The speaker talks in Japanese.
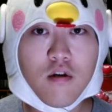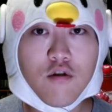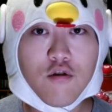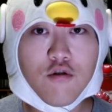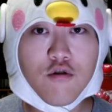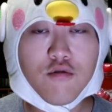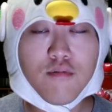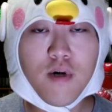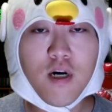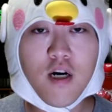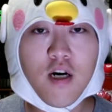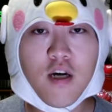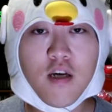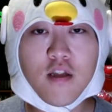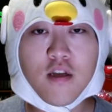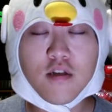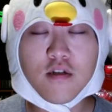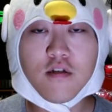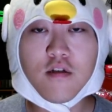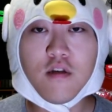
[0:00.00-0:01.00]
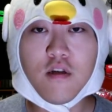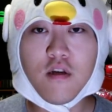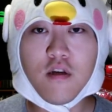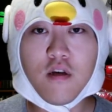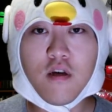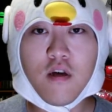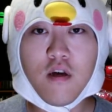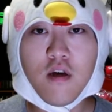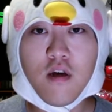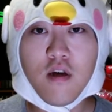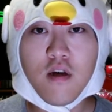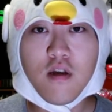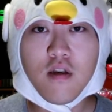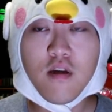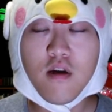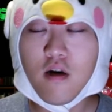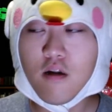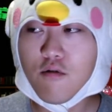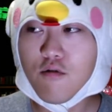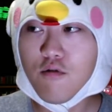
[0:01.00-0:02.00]
ウーバー配達員、
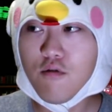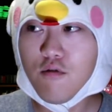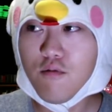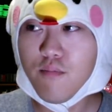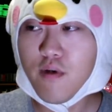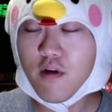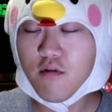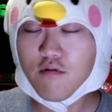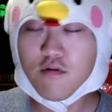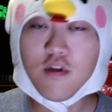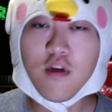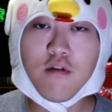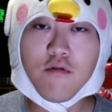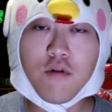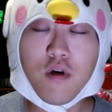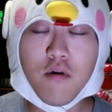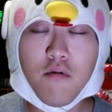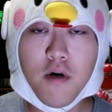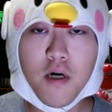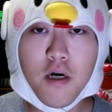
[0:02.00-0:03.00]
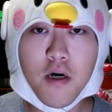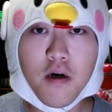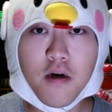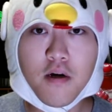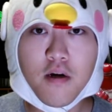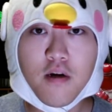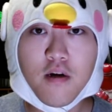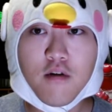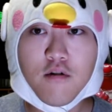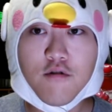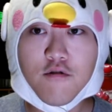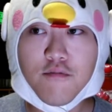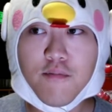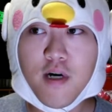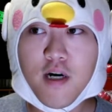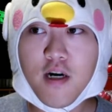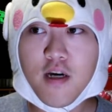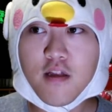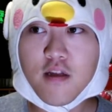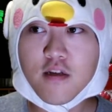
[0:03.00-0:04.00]
で、あの、弁護士さんとかは、
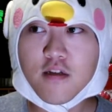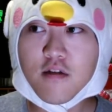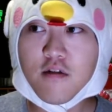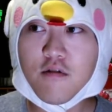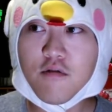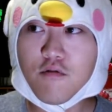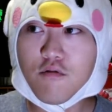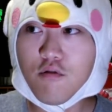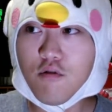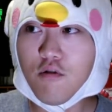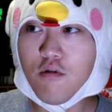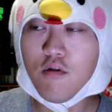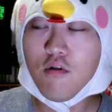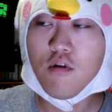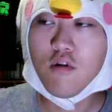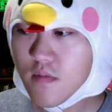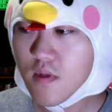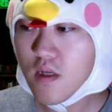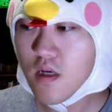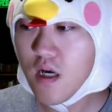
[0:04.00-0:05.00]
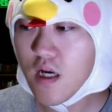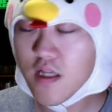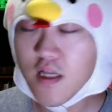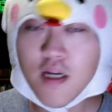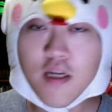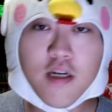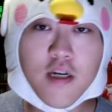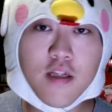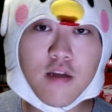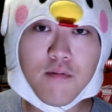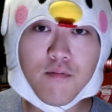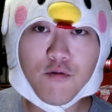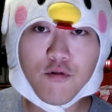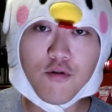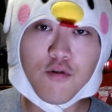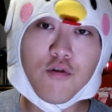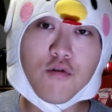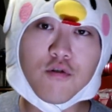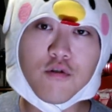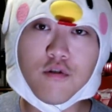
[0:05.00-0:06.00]
ウーバー配達員のこう、働き方もっ
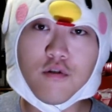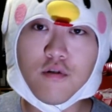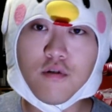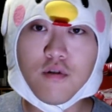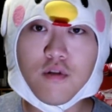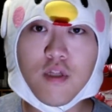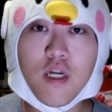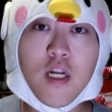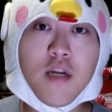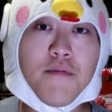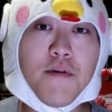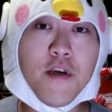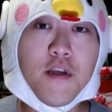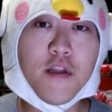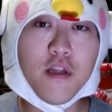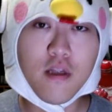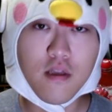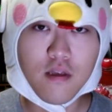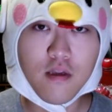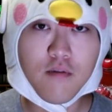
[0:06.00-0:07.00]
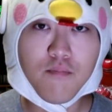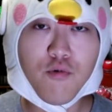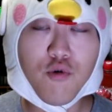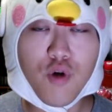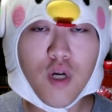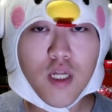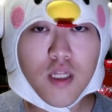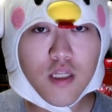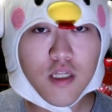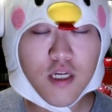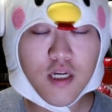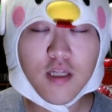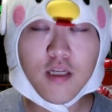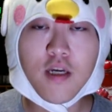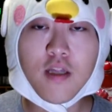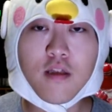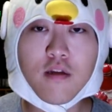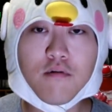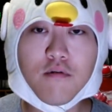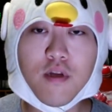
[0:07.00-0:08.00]
と良くなればいいなって、ボランティアで
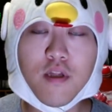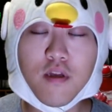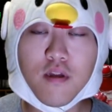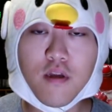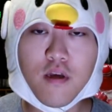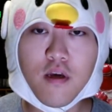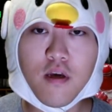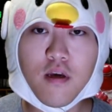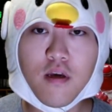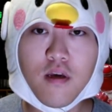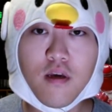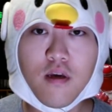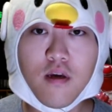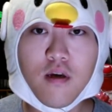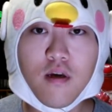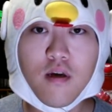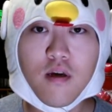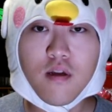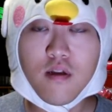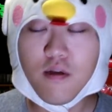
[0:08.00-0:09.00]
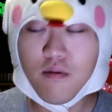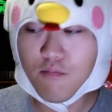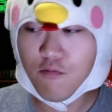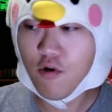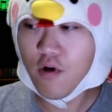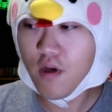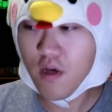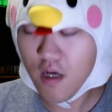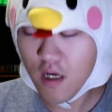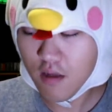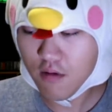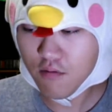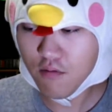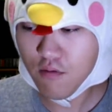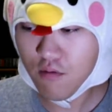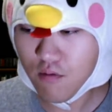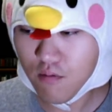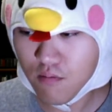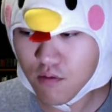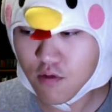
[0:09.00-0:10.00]
やってくれてて、でも、あ
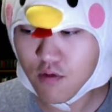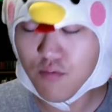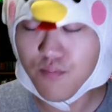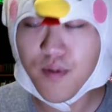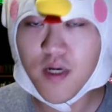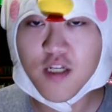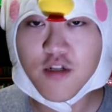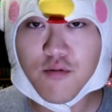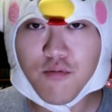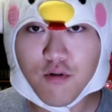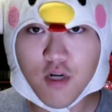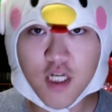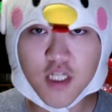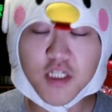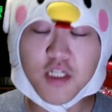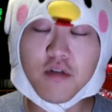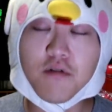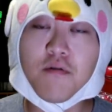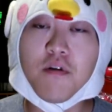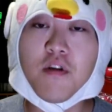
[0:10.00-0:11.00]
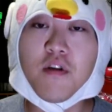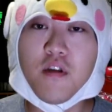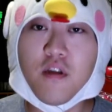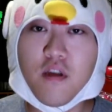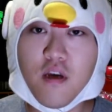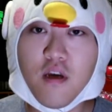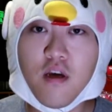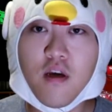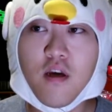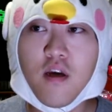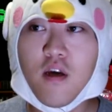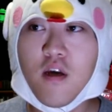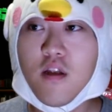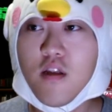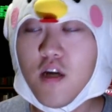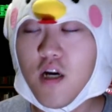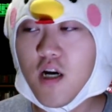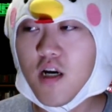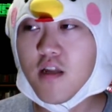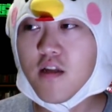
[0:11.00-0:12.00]
の、その場所も貸してくれてて、で、
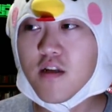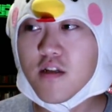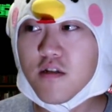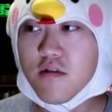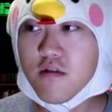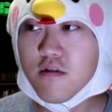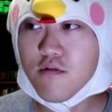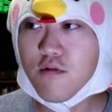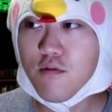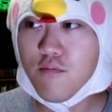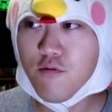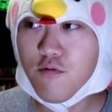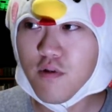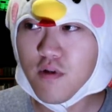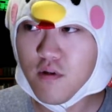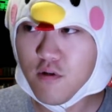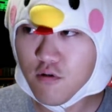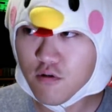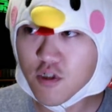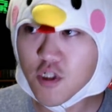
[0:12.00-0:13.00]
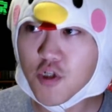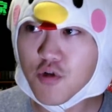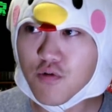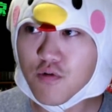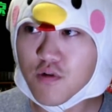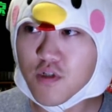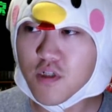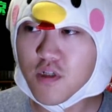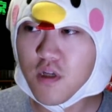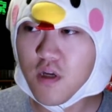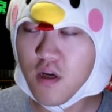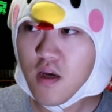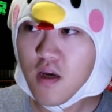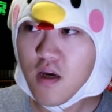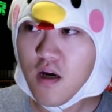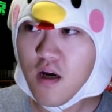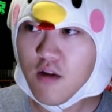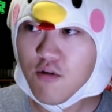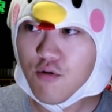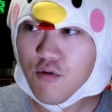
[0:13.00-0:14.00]
配達員はそれも良くしようとして、
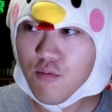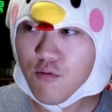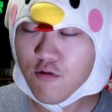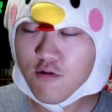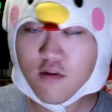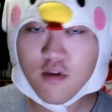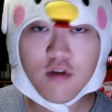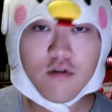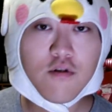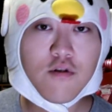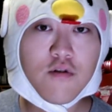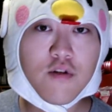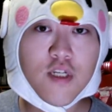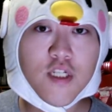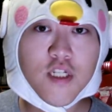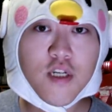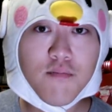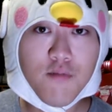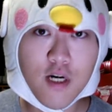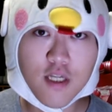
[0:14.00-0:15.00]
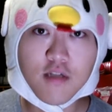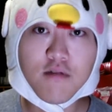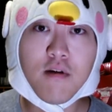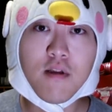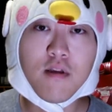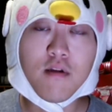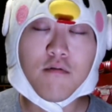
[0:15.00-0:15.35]
あの、思ってる人たちがもう集まって